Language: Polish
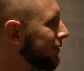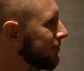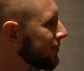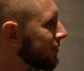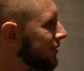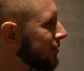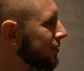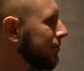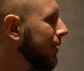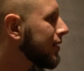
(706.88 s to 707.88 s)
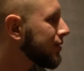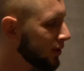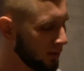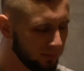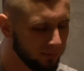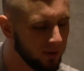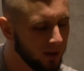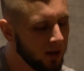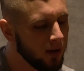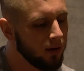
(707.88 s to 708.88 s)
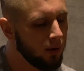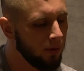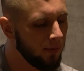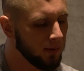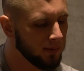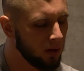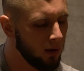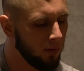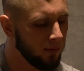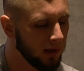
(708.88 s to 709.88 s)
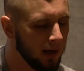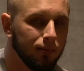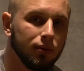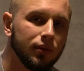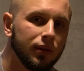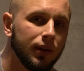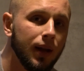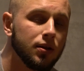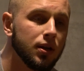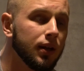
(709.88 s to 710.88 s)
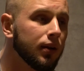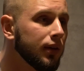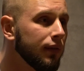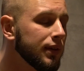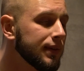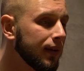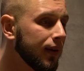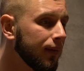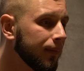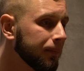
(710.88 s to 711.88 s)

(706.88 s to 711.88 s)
No przecież Kubańczyk to obowiązkowo wygra, bo inaczej tego nie widzę, nie?